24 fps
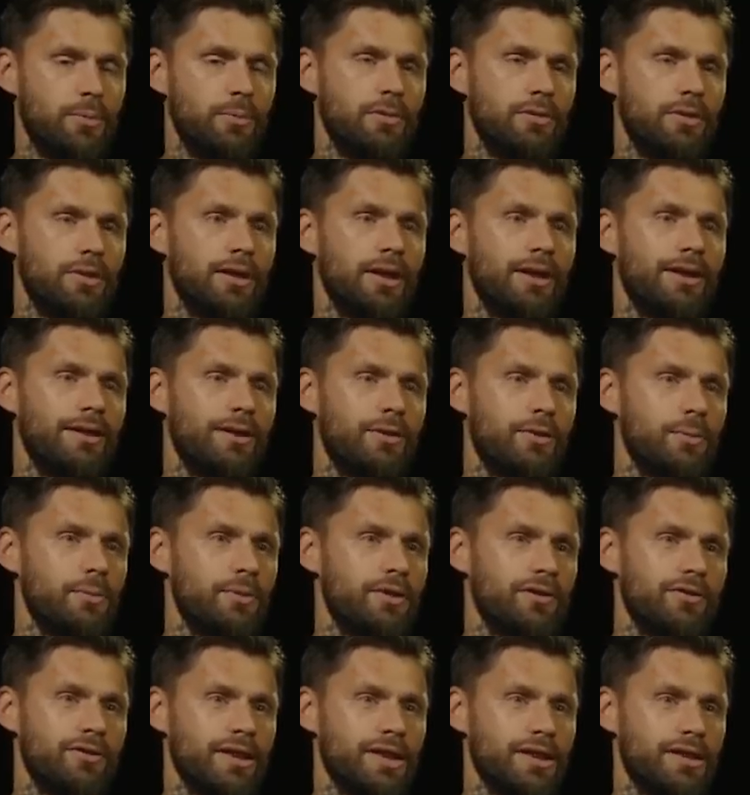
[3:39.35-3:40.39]
E como, e aí,
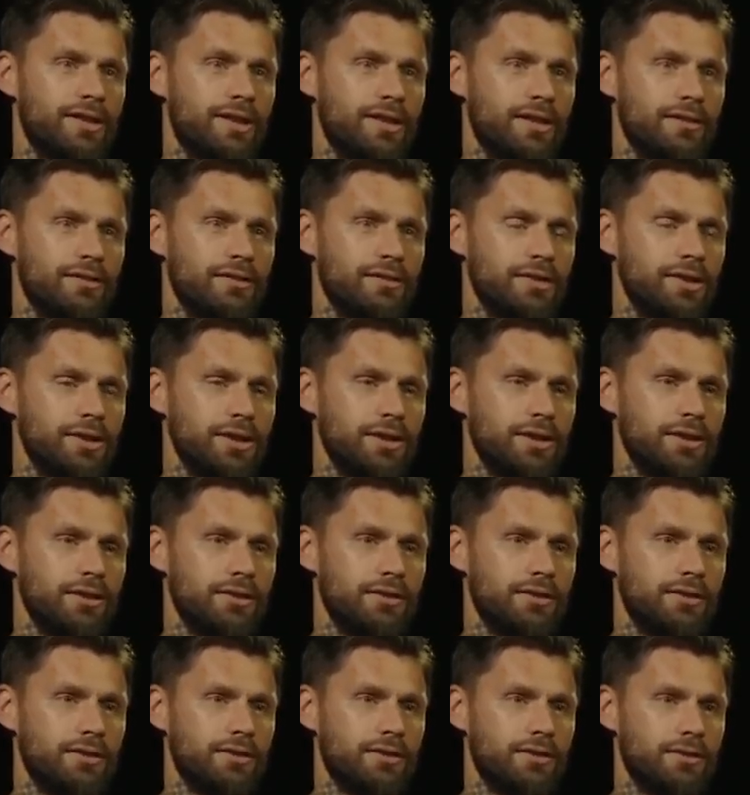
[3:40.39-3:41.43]
como que vai atrás? Não
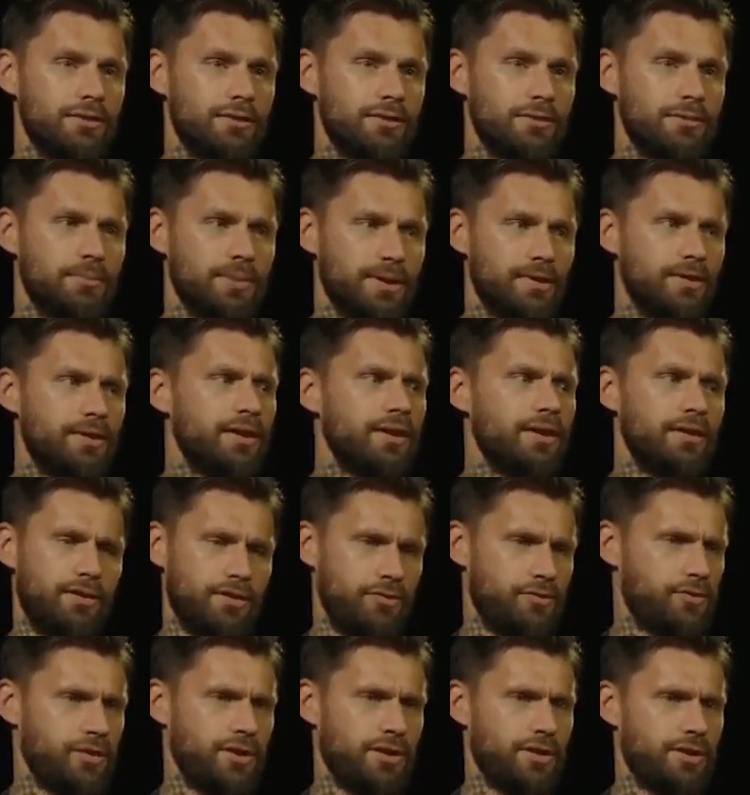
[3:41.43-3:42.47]
sei. Mas tem,
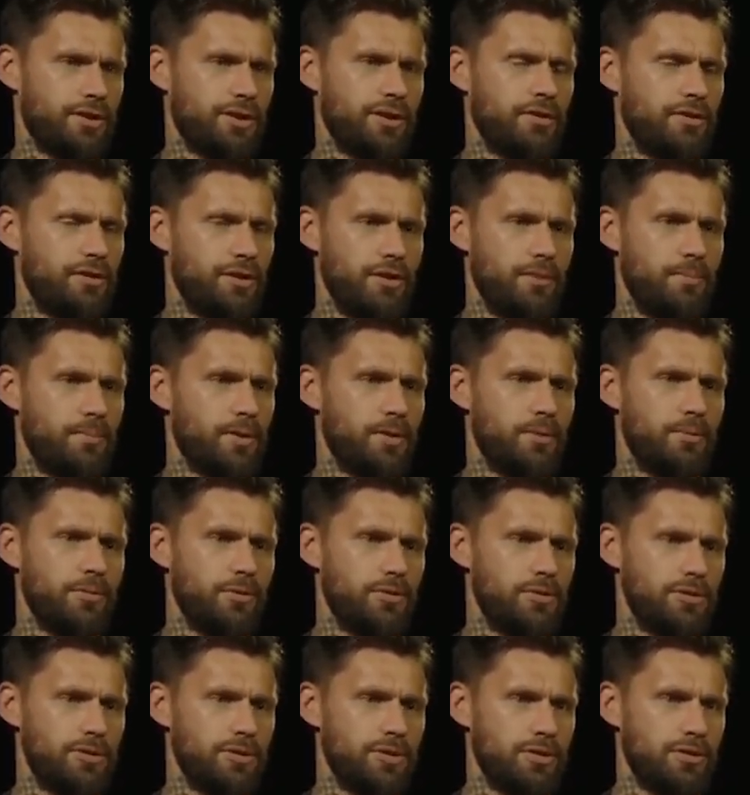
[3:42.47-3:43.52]
se for atrás, tem. Pega um
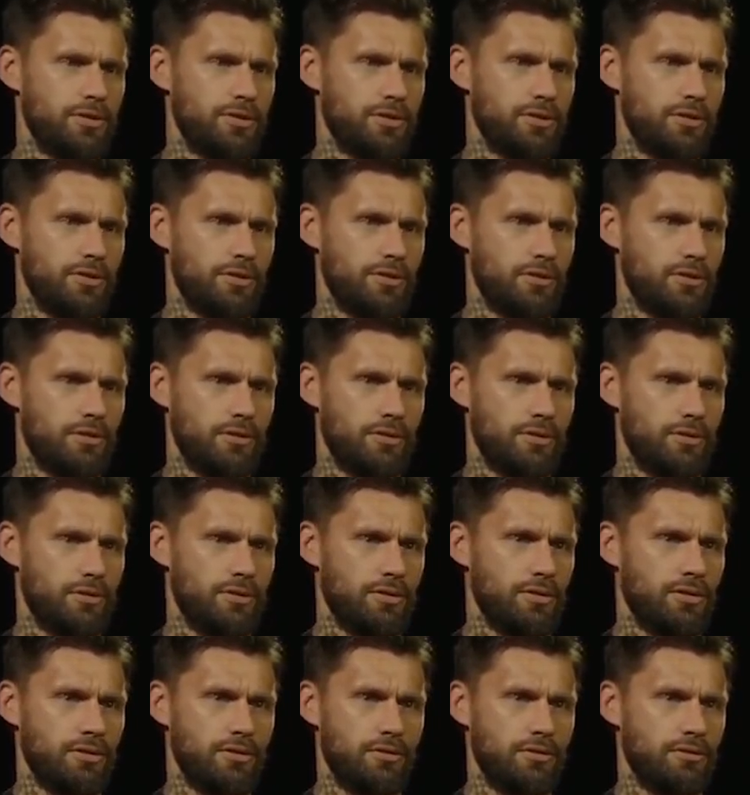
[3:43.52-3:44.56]
monte de gente.
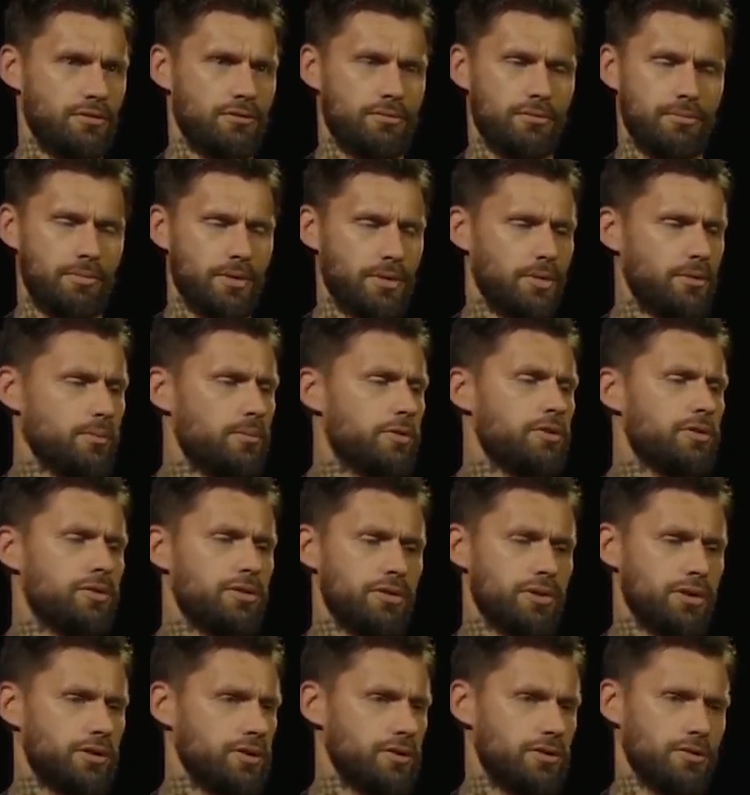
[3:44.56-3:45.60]
Pega um monte de
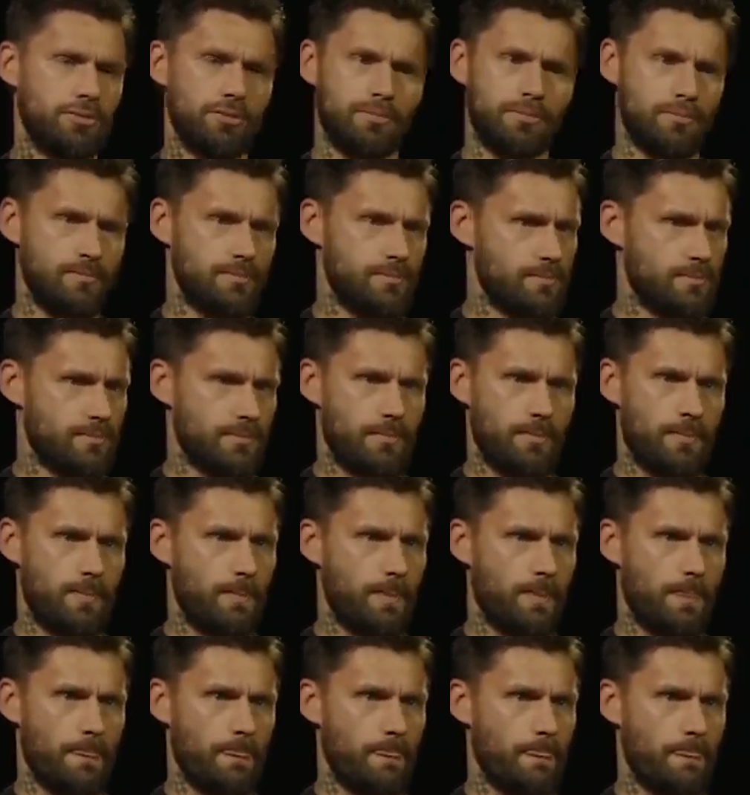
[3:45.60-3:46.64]
gente.
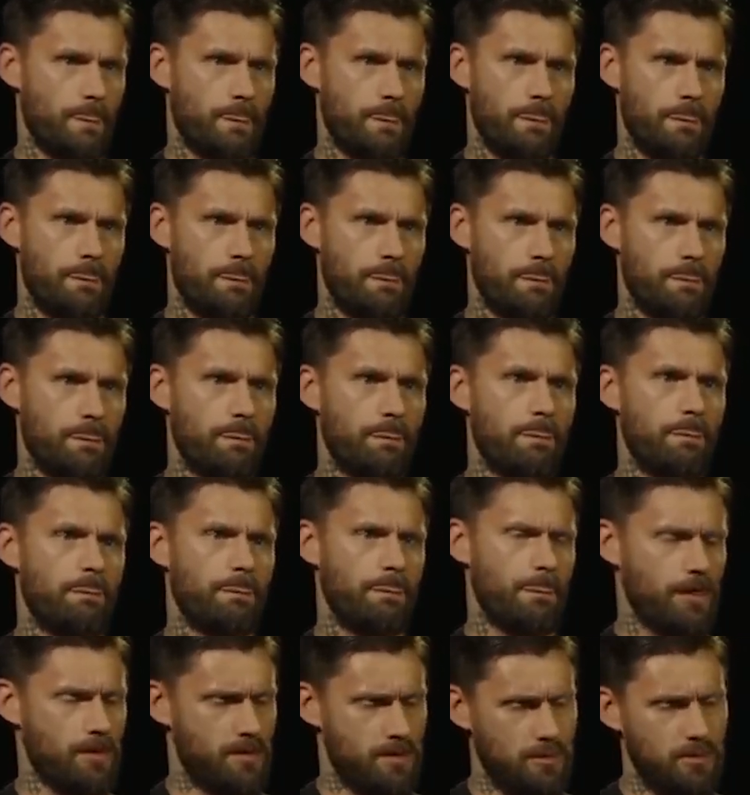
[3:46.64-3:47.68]
Já tá rolando.
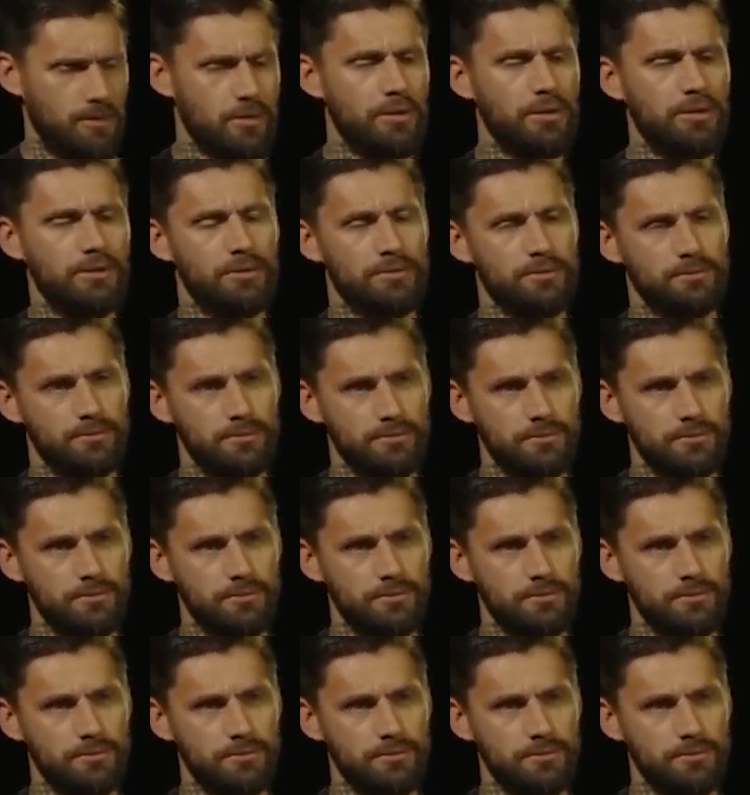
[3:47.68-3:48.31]
Tá rolando.